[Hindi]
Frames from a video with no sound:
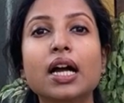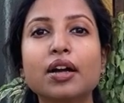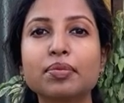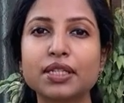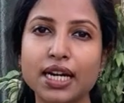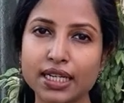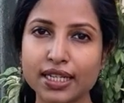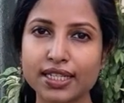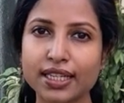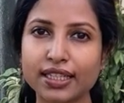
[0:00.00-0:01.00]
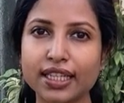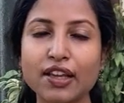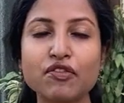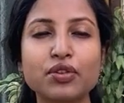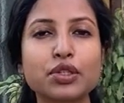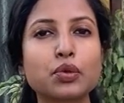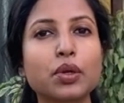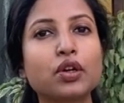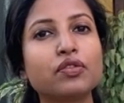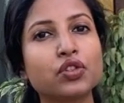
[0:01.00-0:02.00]
कब स्टार्ट कर सकते हैं फर्स्ट
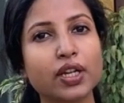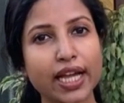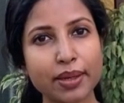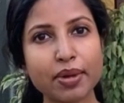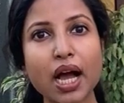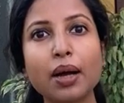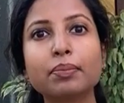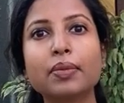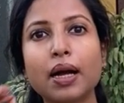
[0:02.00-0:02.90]
वीक ऑफ जुलाई में आप